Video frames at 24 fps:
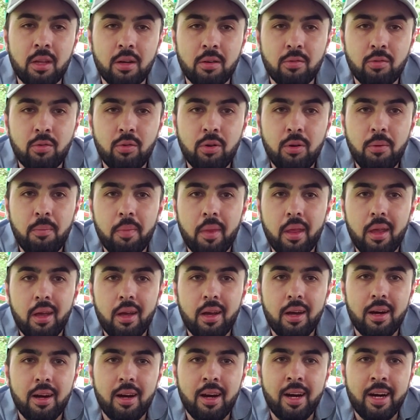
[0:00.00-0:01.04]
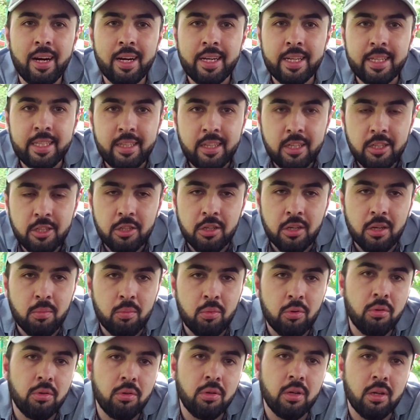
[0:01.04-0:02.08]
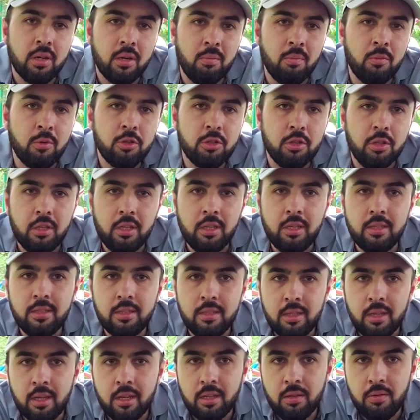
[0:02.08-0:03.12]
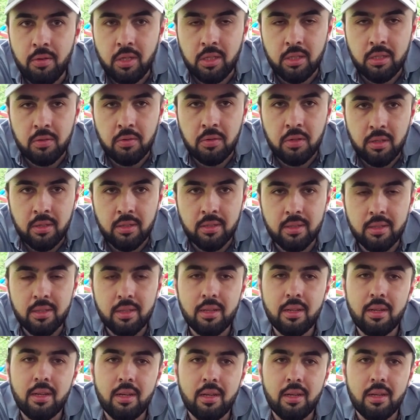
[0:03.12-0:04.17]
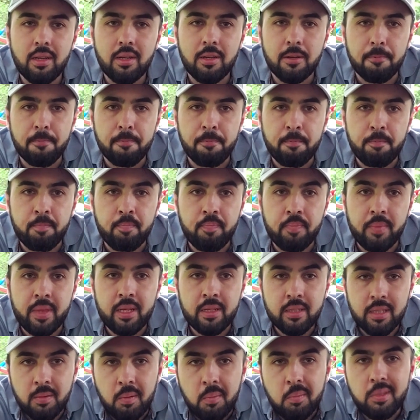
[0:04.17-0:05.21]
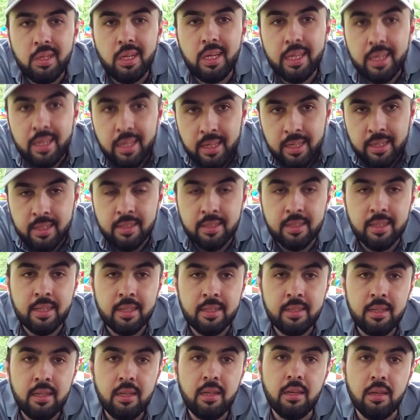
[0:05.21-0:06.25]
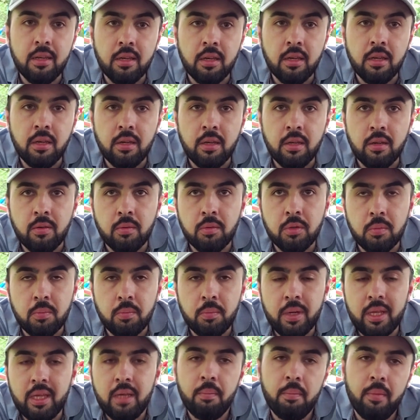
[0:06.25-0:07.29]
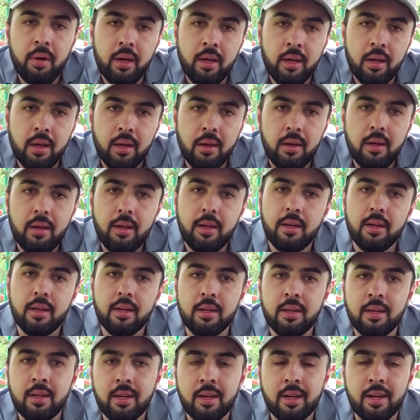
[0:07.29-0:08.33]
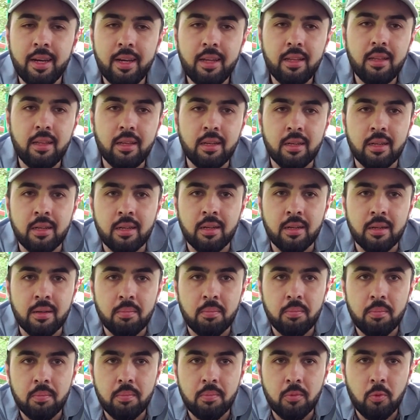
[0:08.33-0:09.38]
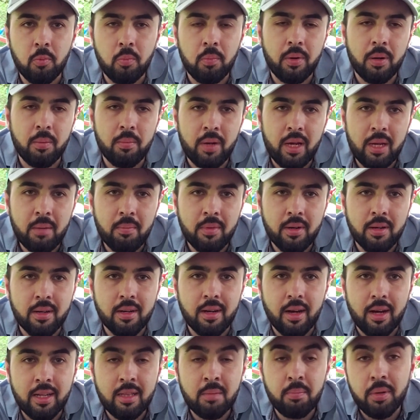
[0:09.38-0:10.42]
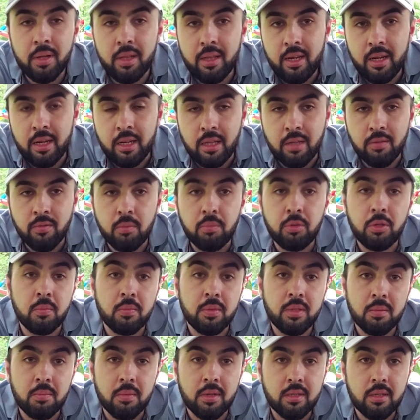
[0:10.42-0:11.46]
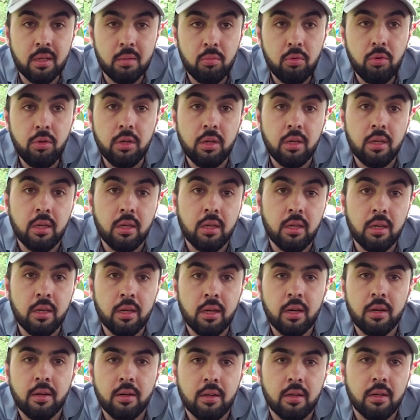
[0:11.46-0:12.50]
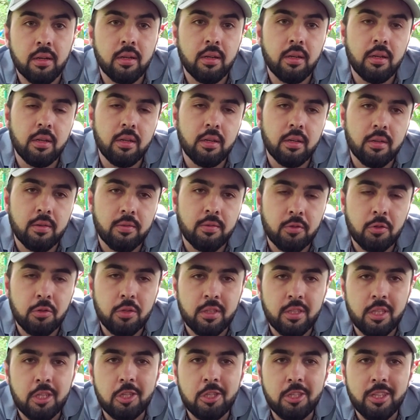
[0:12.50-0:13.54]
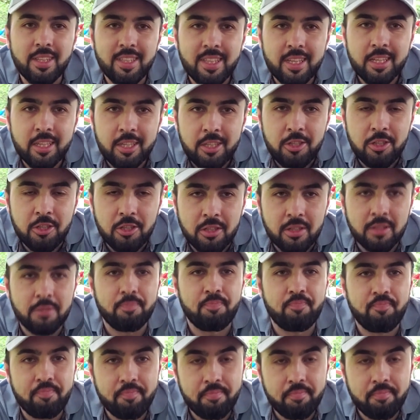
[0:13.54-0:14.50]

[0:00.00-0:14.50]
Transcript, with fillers: того, а, где же ребенок может нести ответственность. На самом деле есть где, и, в общем, понимая а, это, ну, проблема отпадает, в общем, сама собой, и а, все достаточно логично.